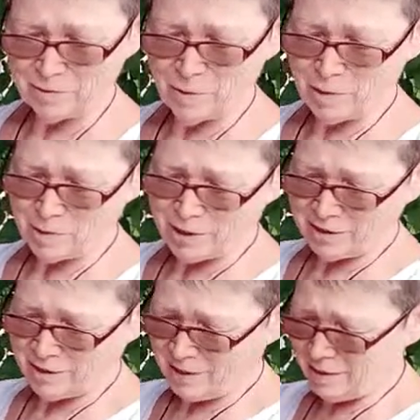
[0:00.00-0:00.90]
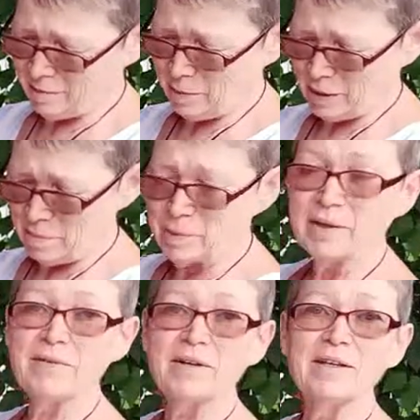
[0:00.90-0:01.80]
Ну, короче, это они, пока мы,
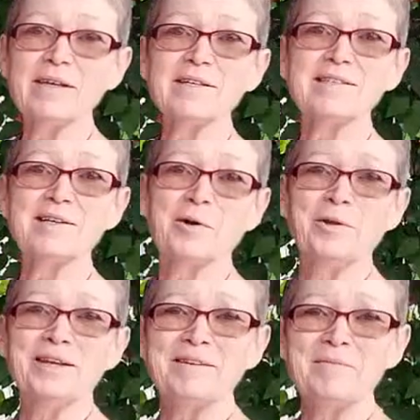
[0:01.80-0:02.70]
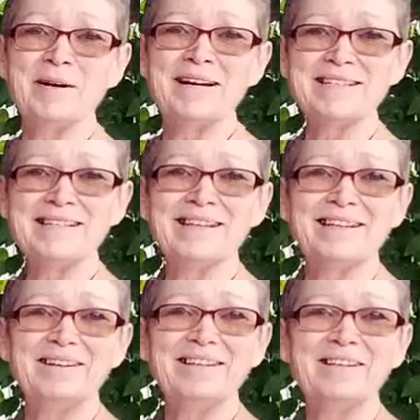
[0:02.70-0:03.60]
наверное, ездили куда-то в магазин,
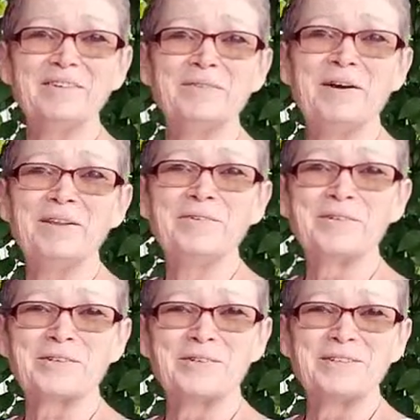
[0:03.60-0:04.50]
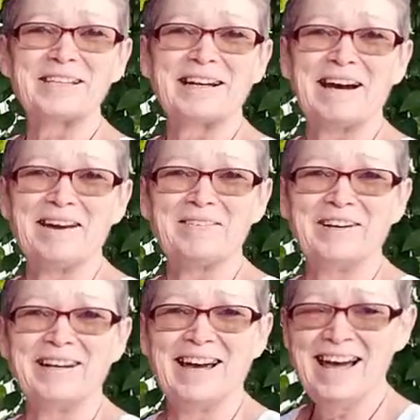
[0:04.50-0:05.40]
это они тут войнушку устраивали.